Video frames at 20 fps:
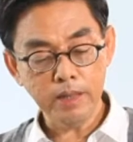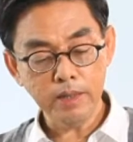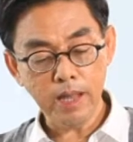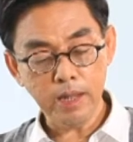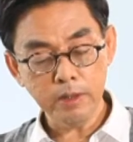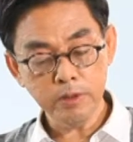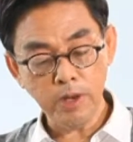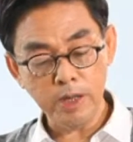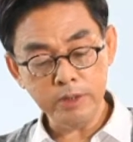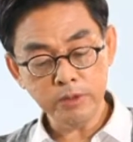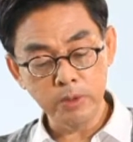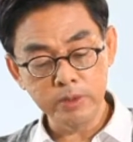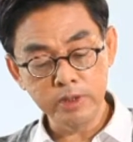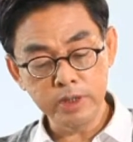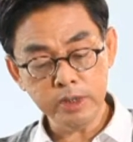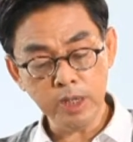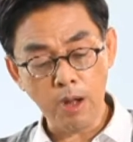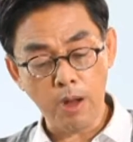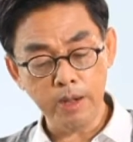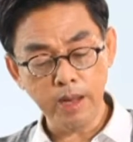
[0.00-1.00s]
อัตราส่วน
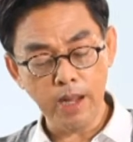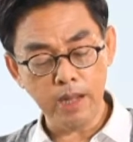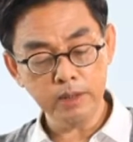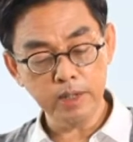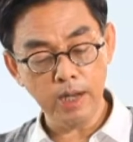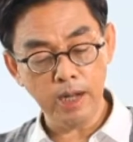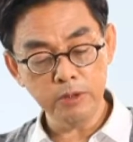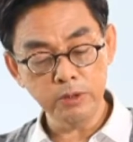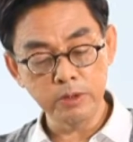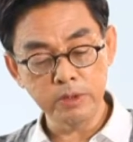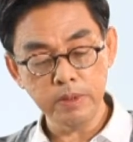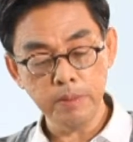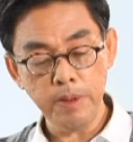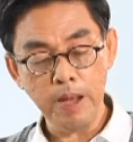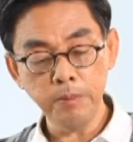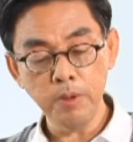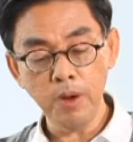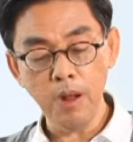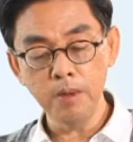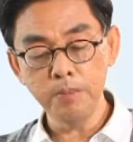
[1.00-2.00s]
ที่2นะอัตราส่วนส
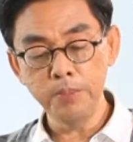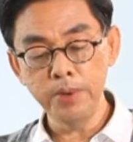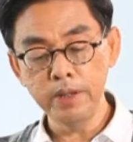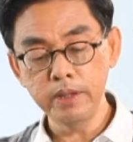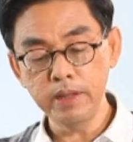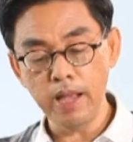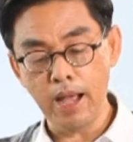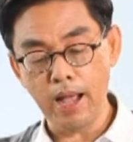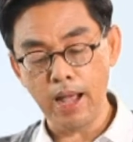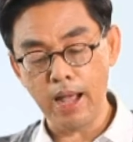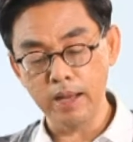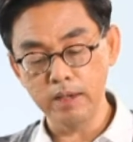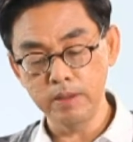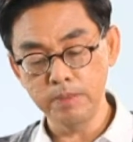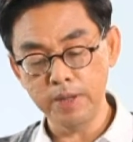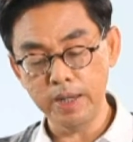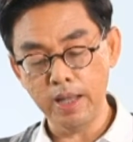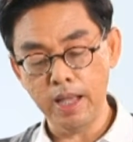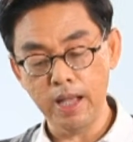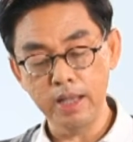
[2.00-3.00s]
ภาพคล่องพื้นฐาน
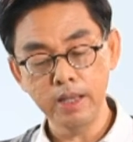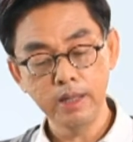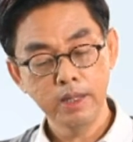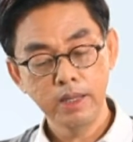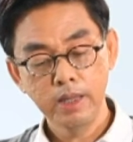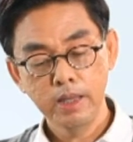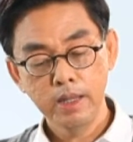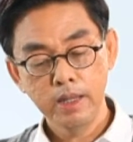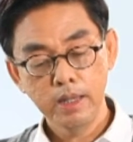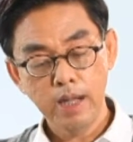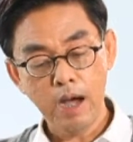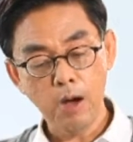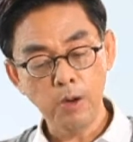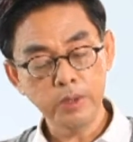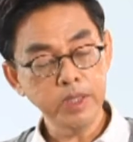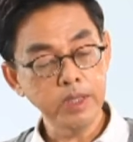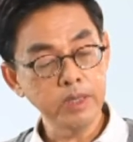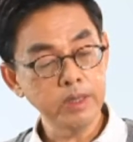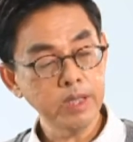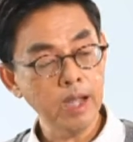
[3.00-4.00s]
เป็นไงเอา
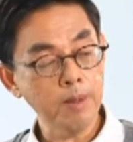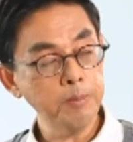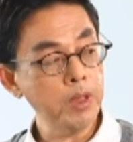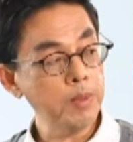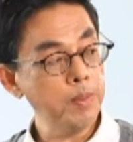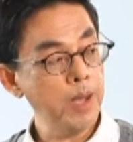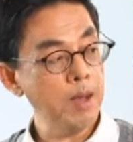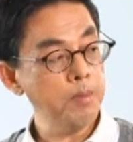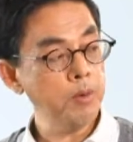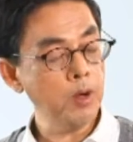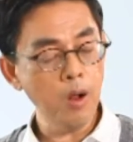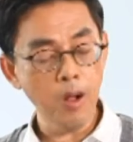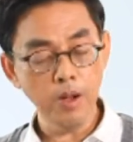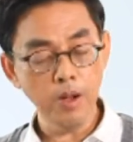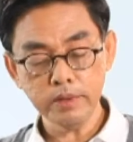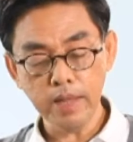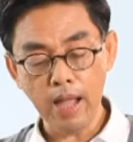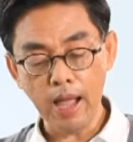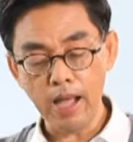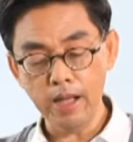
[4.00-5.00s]
สินทรัพย์สภาพคล่
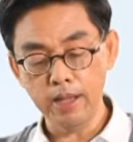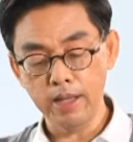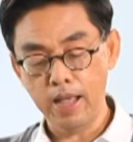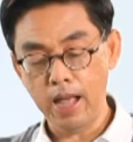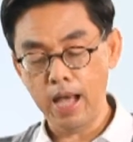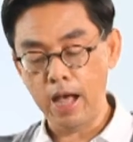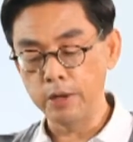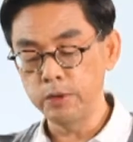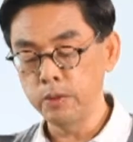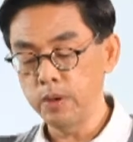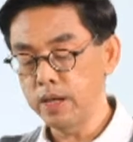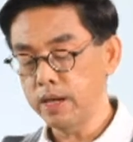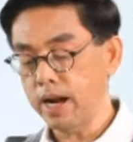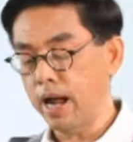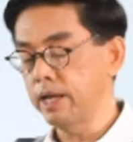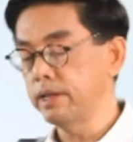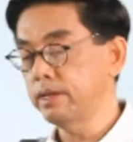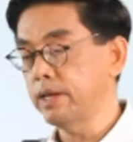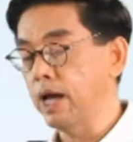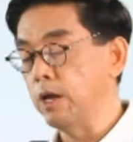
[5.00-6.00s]
ตั้งหารด้วย
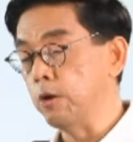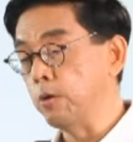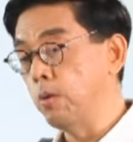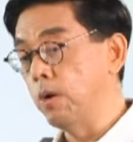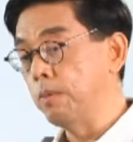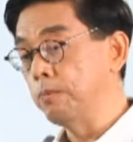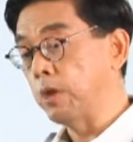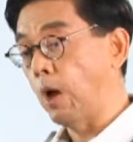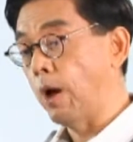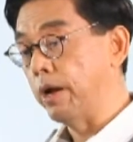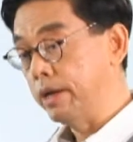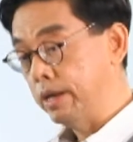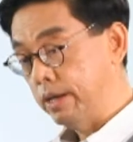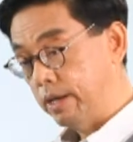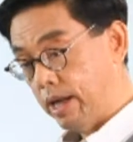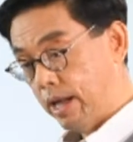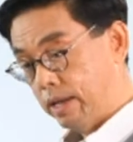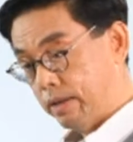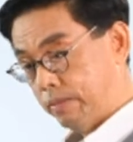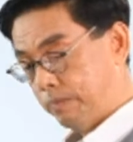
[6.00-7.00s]
รายจ่ายรวมต่อเดื
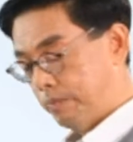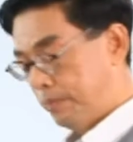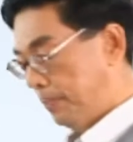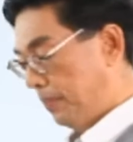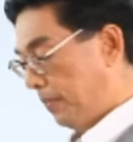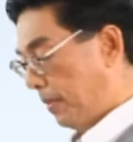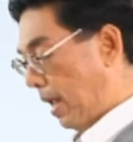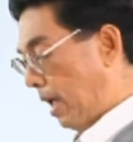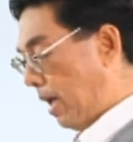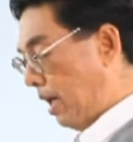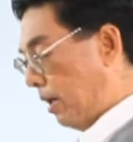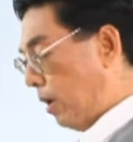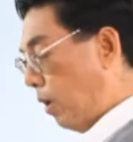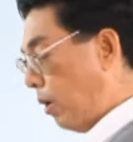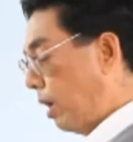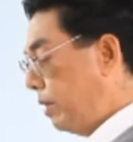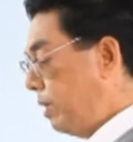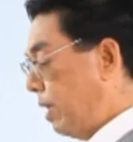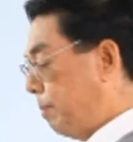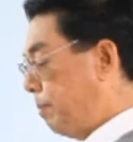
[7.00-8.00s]
อนเรา
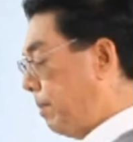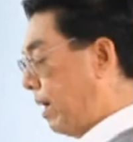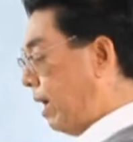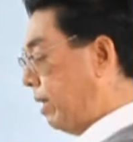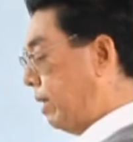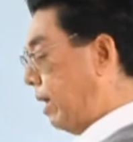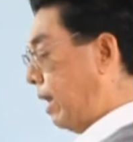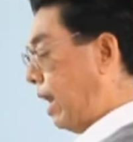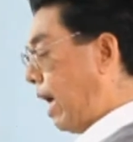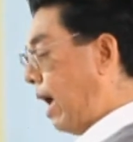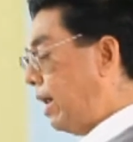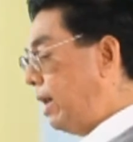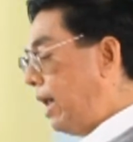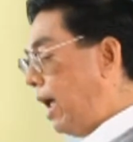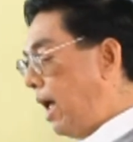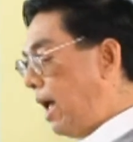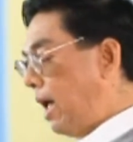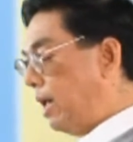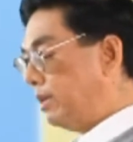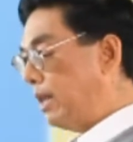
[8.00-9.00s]
ก็หยิบมาเนี่ย
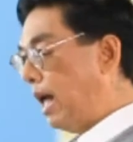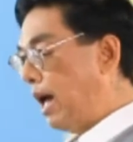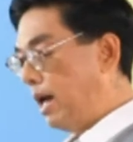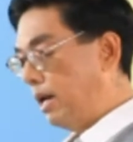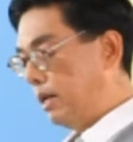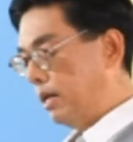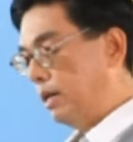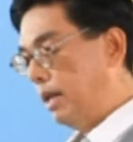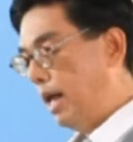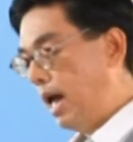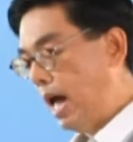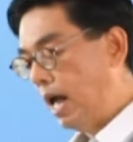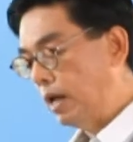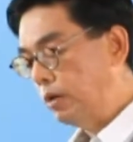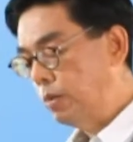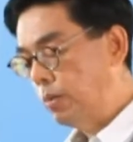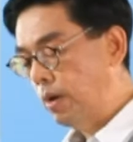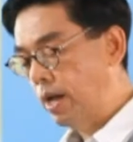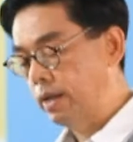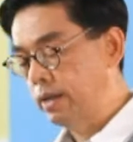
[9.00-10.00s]
1,500,000ตั้งหาร
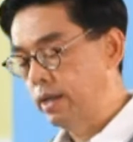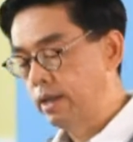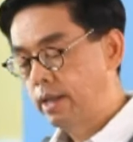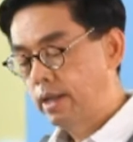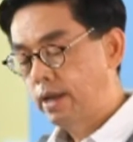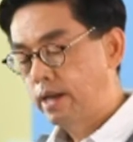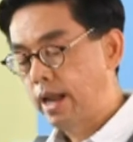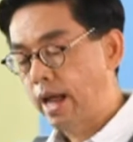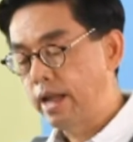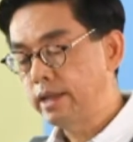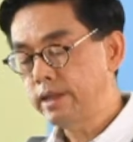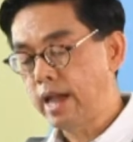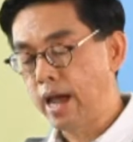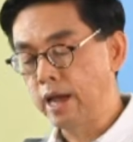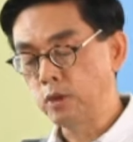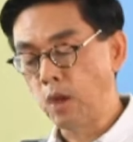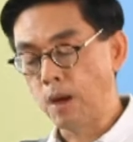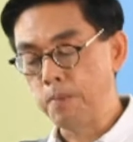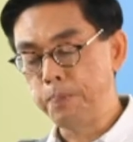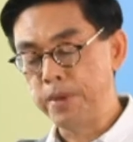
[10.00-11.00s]
ด้วยรายจ่า
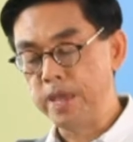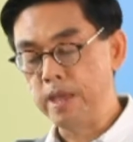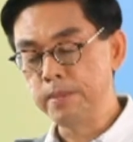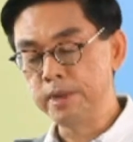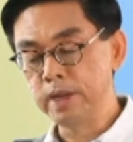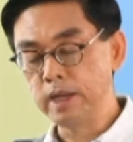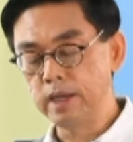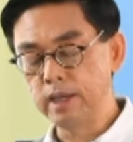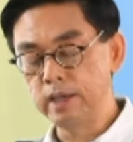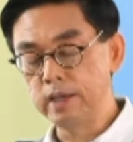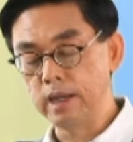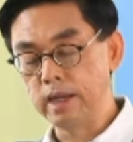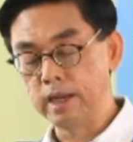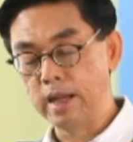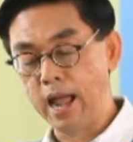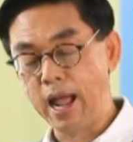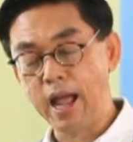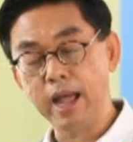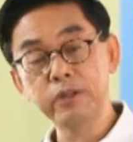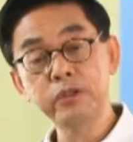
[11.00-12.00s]
ยต่อปีมันคือ
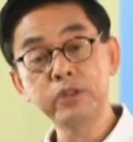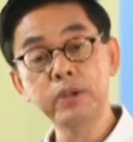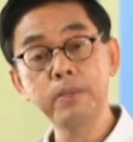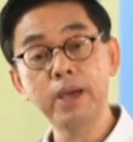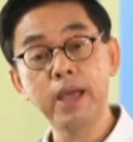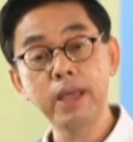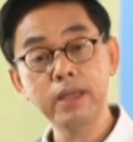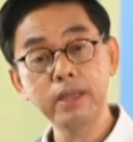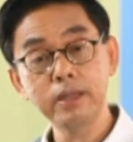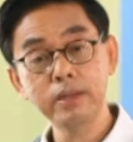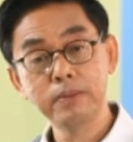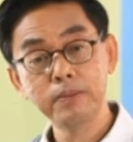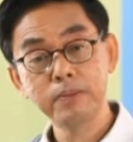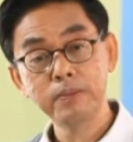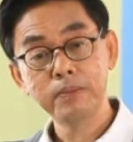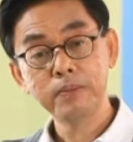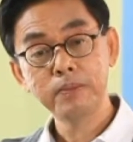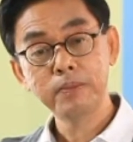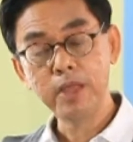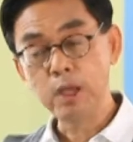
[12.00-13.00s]
1,000,000ใช่ไหม
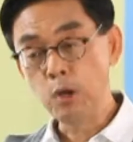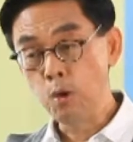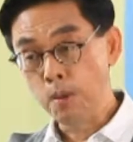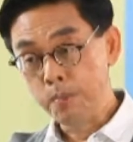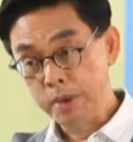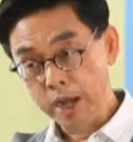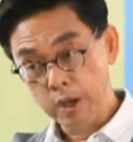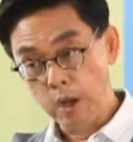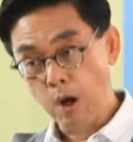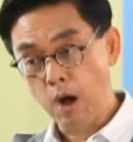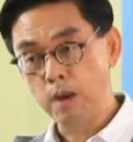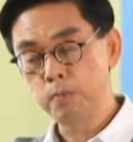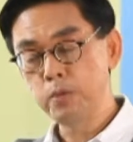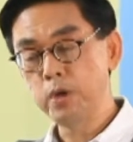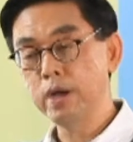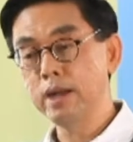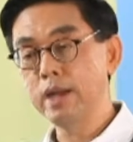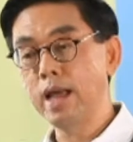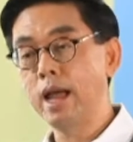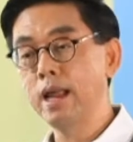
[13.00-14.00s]
นี่รวมเงินออมด้
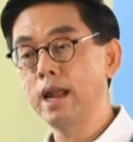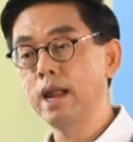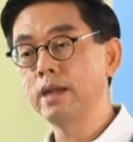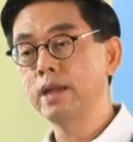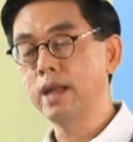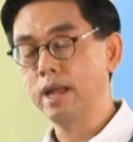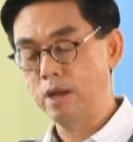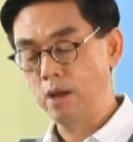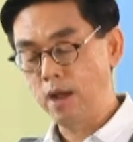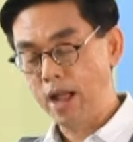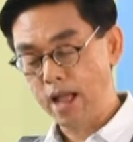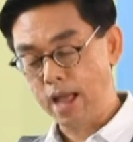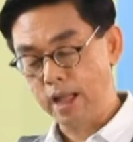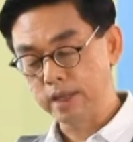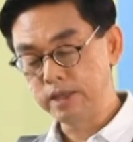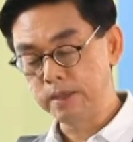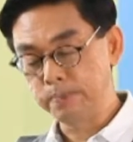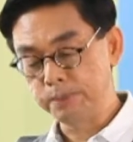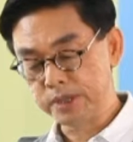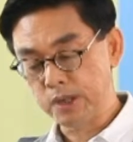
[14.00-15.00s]
วยก็ได้นะเนี่ยแล้วหาร
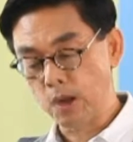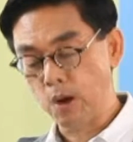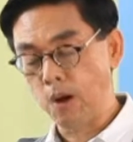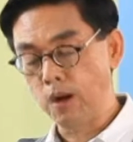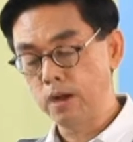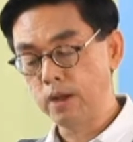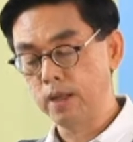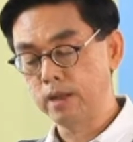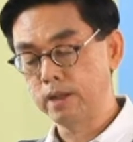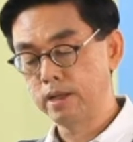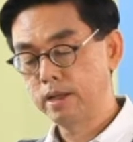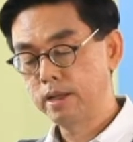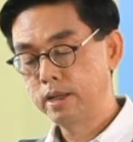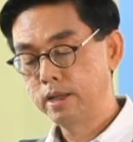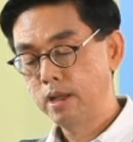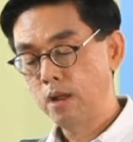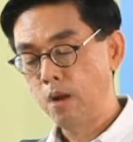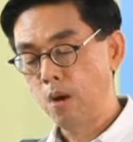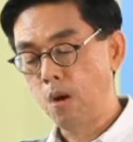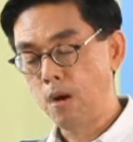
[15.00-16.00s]
12ก่อน
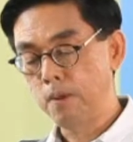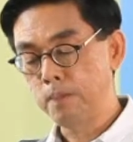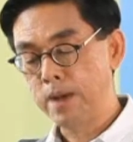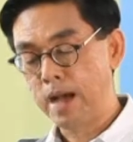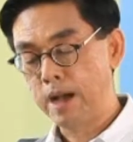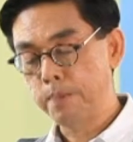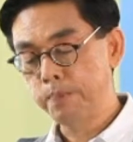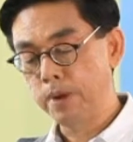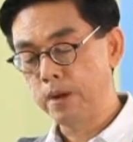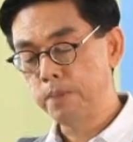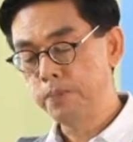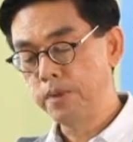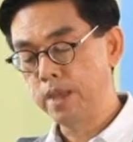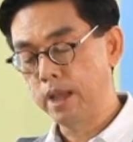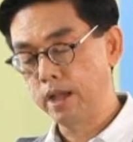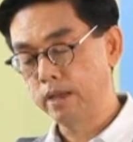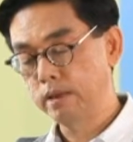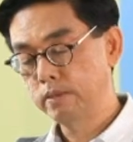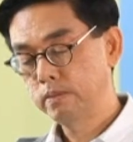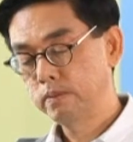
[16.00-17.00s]
ออกมาปุ๊บ
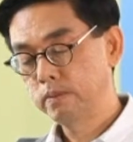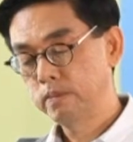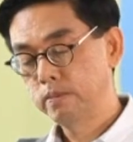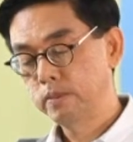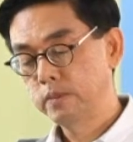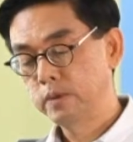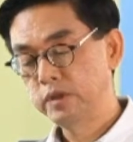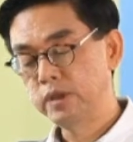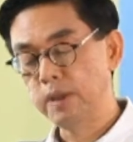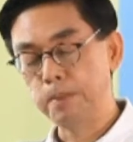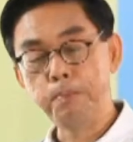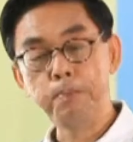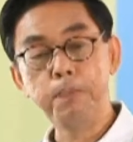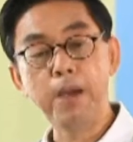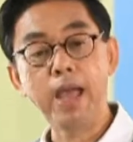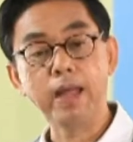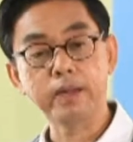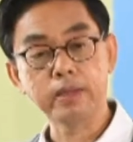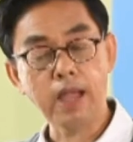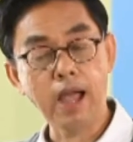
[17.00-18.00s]
เนี่ย
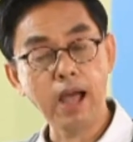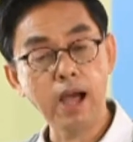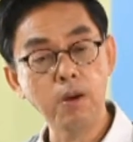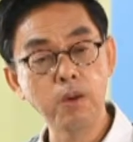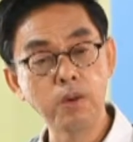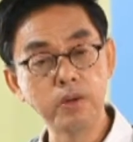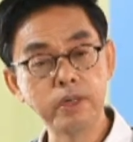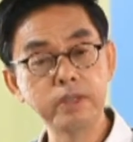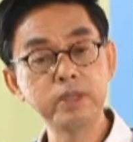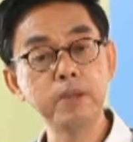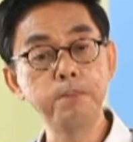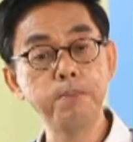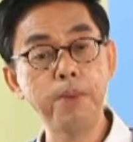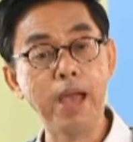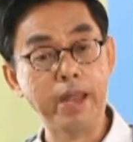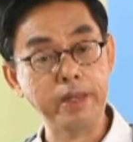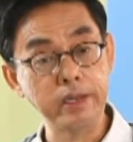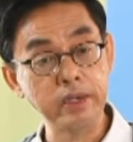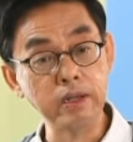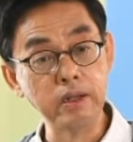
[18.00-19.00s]
18เท่าหรือ
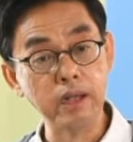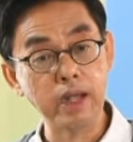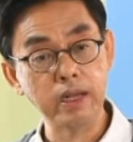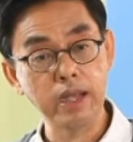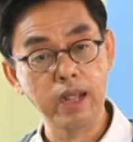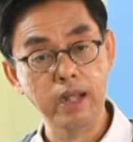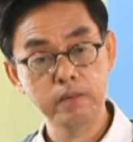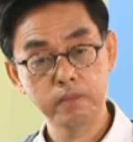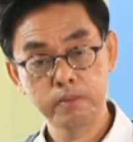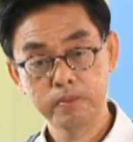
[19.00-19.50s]
18เดือนนะ